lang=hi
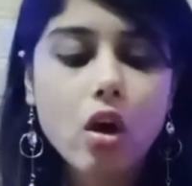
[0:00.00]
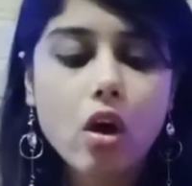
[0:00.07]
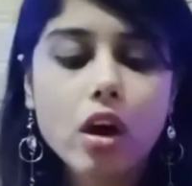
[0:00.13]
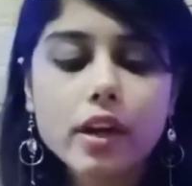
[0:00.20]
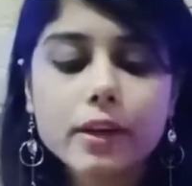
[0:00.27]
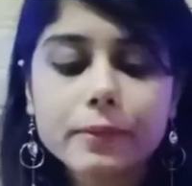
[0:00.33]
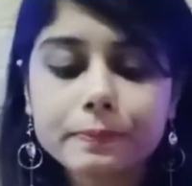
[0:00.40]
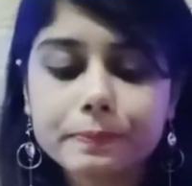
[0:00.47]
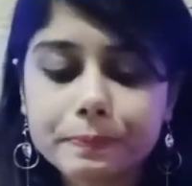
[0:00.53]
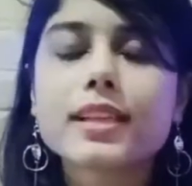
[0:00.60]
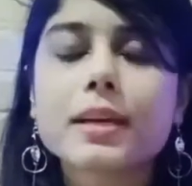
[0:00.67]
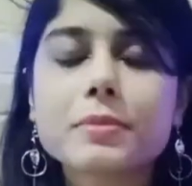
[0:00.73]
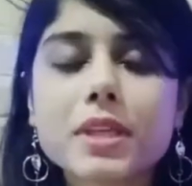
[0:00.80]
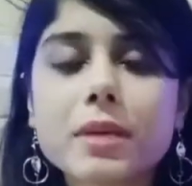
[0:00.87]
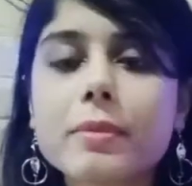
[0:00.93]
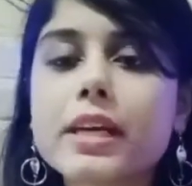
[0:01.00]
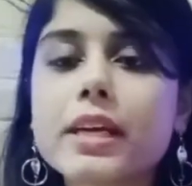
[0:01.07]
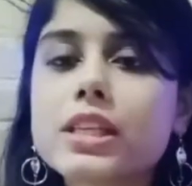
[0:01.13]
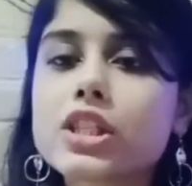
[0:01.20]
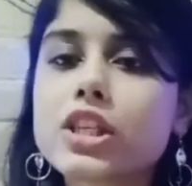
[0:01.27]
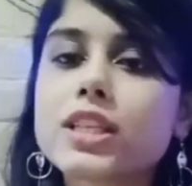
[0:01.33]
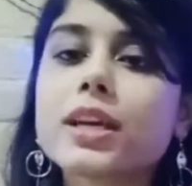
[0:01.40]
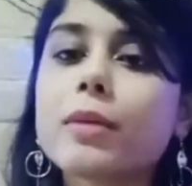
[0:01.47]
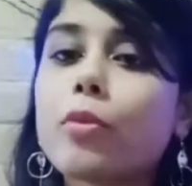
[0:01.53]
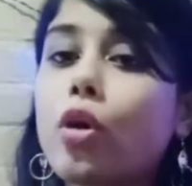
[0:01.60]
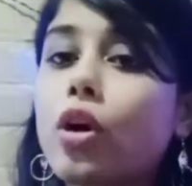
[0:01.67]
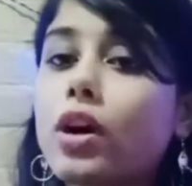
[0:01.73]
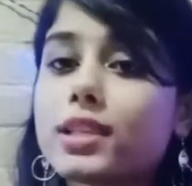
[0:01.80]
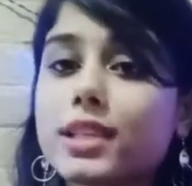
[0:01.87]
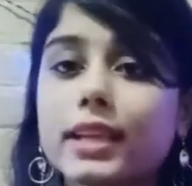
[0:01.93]
और सबसे मेन चीज़ ये
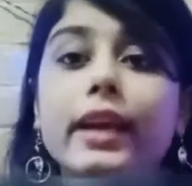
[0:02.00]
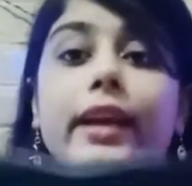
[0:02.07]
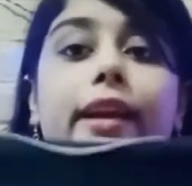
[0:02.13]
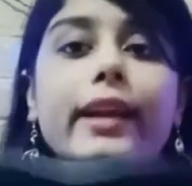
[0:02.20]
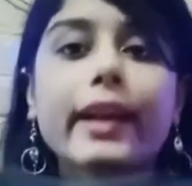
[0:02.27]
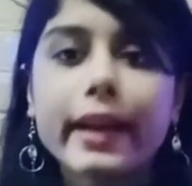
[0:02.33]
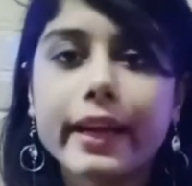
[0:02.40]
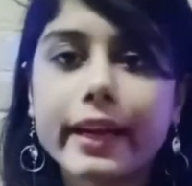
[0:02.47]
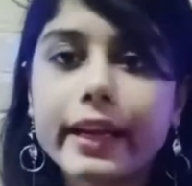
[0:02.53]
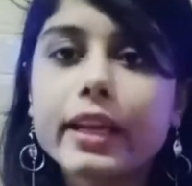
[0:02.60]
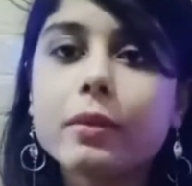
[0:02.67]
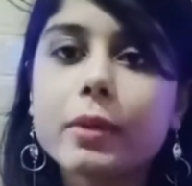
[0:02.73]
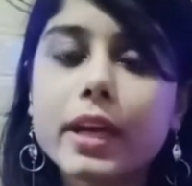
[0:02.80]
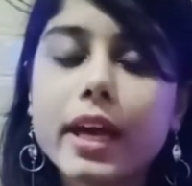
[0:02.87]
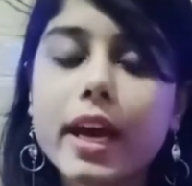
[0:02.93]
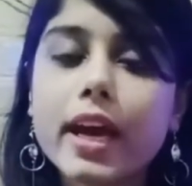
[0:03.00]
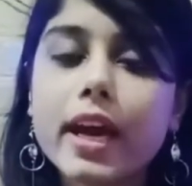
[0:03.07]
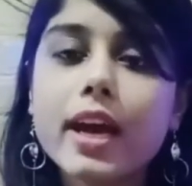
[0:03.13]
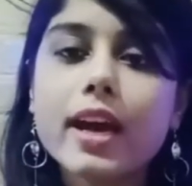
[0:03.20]
बहुत ज़्यादा ट्रेंडी भी है